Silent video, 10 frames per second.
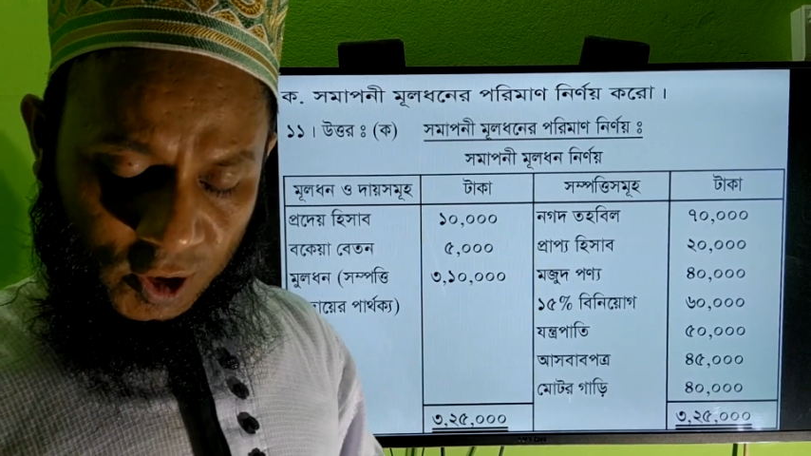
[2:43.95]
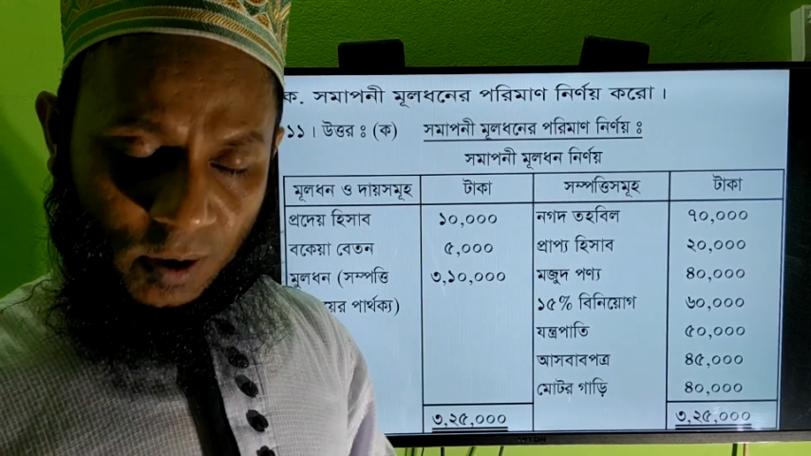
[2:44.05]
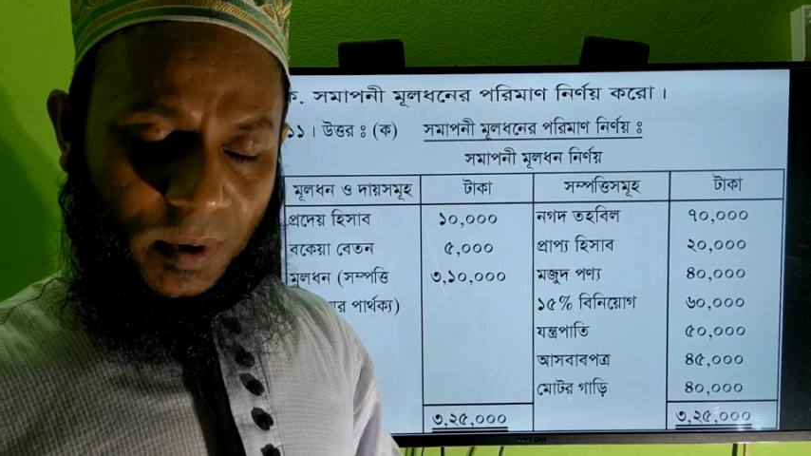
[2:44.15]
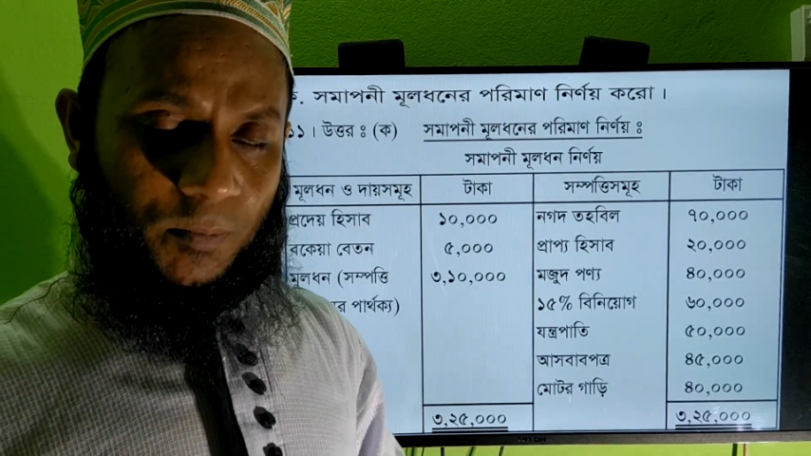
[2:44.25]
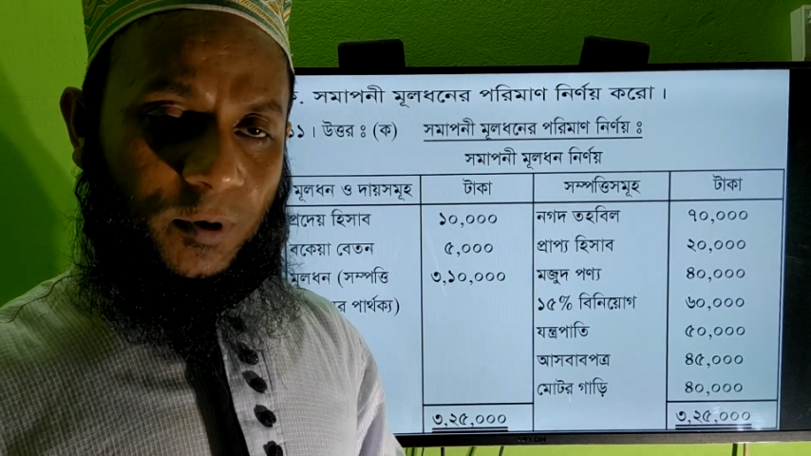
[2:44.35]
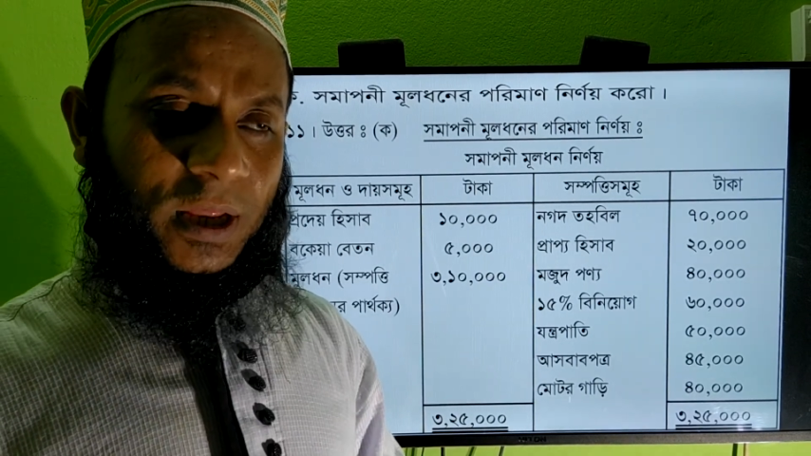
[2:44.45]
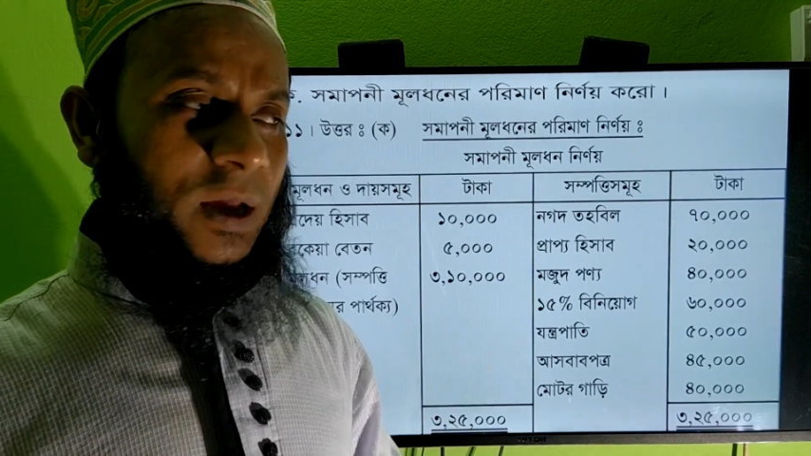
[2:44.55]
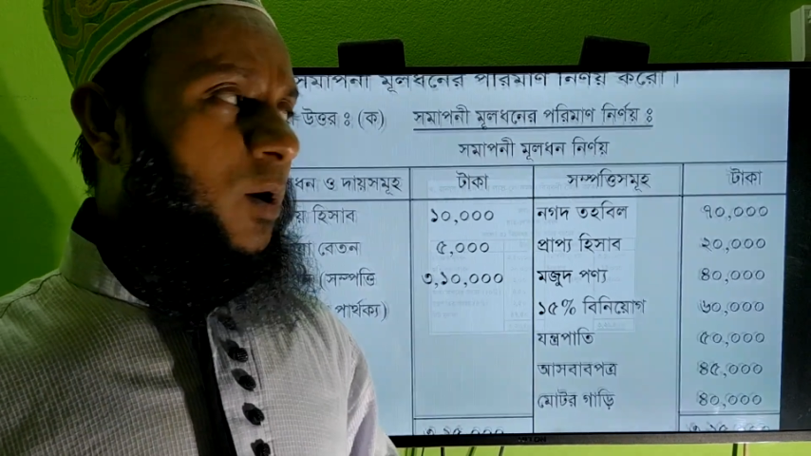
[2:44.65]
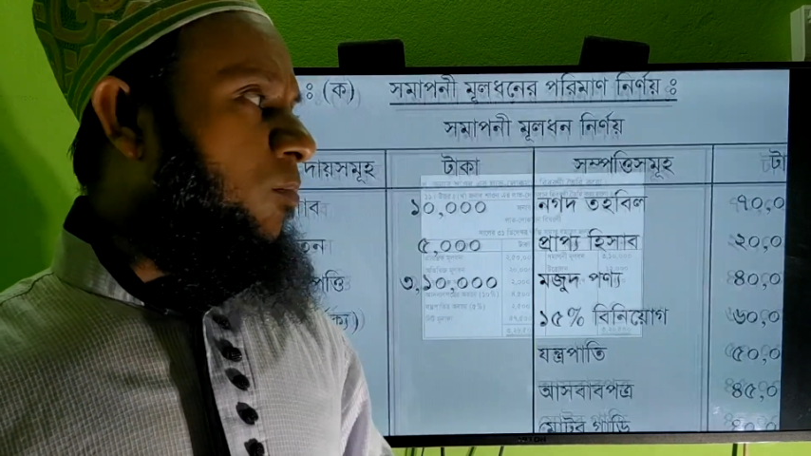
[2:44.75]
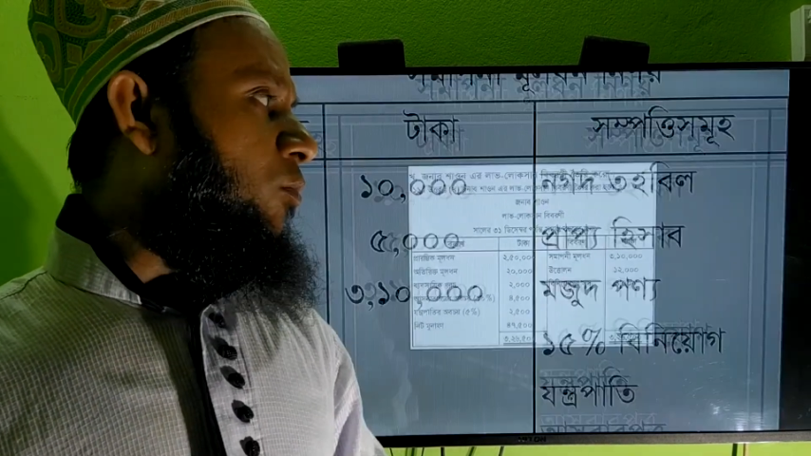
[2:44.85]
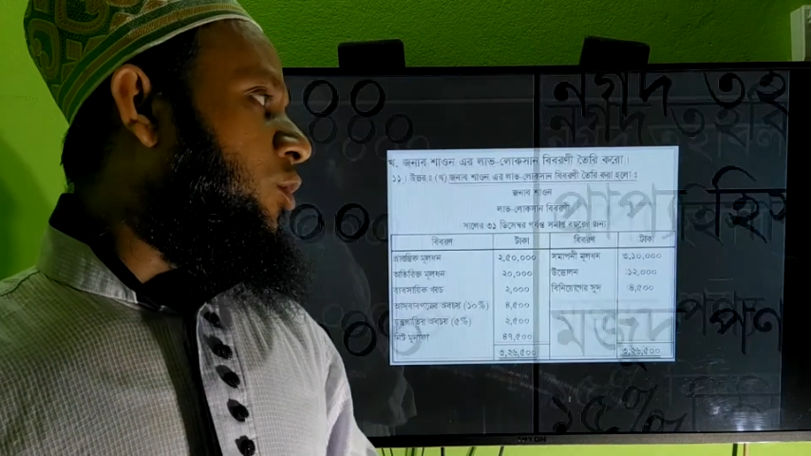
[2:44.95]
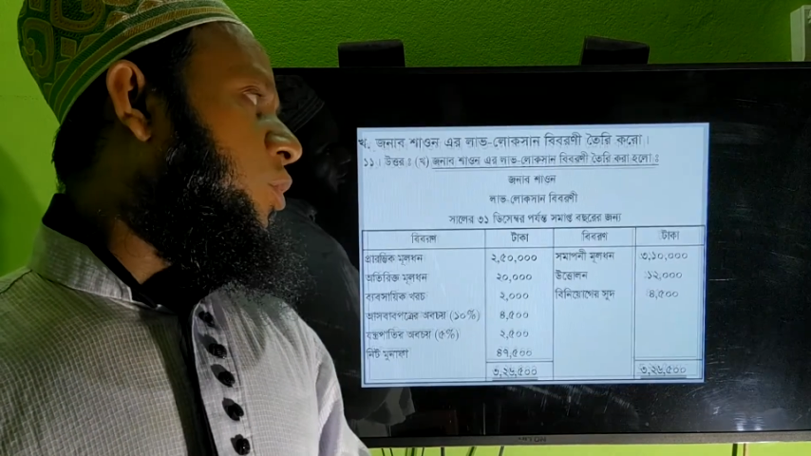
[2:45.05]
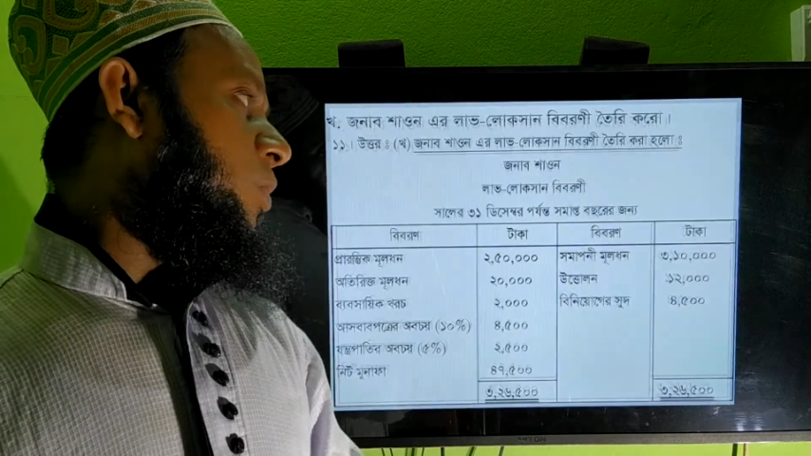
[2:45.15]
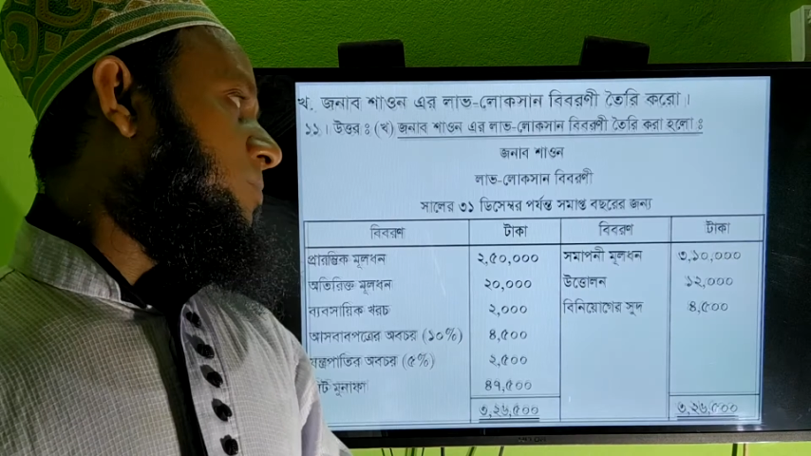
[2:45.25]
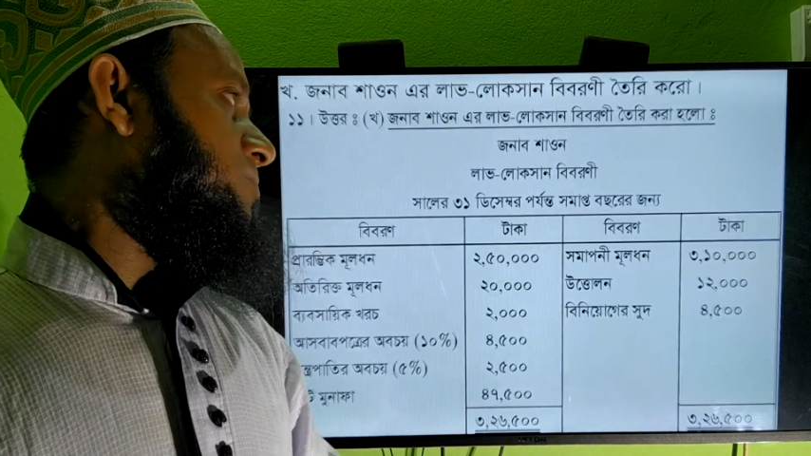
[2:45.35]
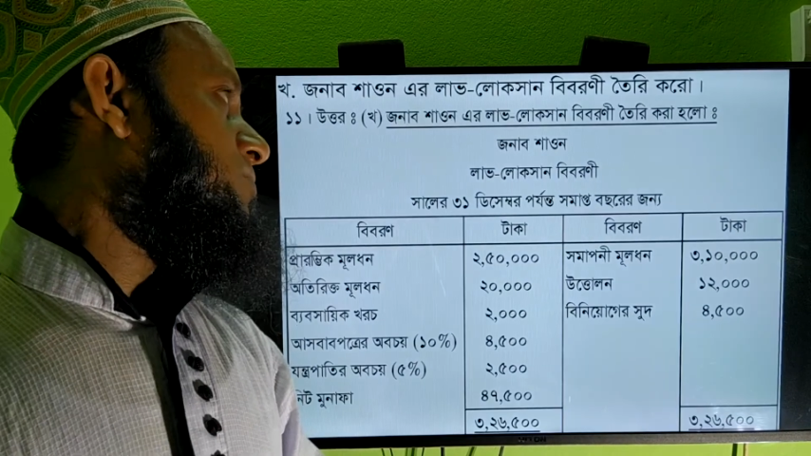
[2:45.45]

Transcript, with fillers: সমাপনী মূলধন